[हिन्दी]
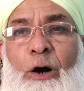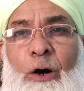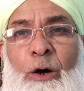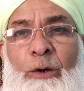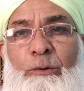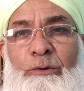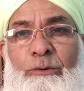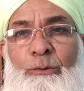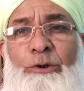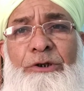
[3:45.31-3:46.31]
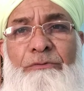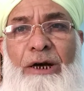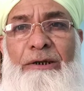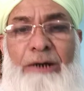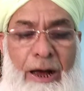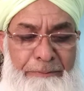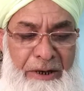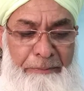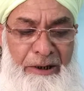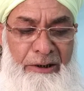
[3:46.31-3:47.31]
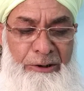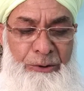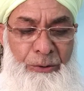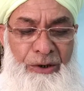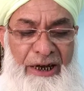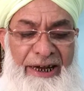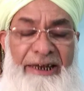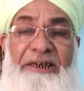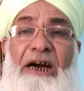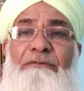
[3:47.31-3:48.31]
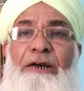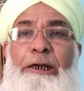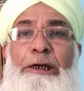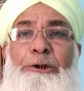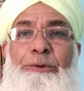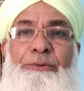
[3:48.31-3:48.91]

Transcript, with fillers: और उस वक्त आप ये पढ़ना शुरू करें या वली